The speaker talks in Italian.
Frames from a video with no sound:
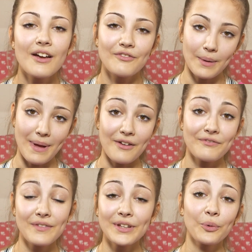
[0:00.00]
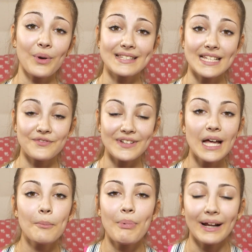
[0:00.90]
Vabbè, Vivian in questa
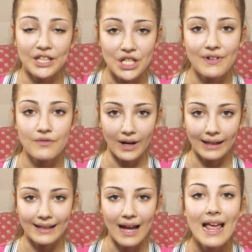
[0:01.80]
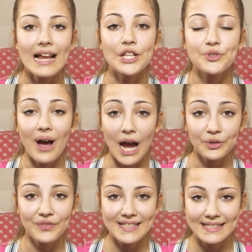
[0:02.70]
sfida parte già favorita. Il suo
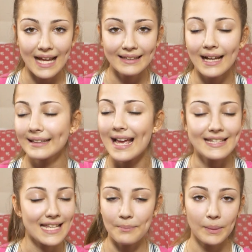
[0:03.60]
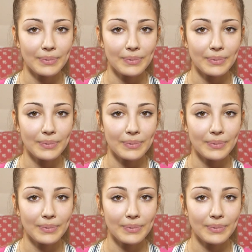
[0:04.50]
outfit standard è sempre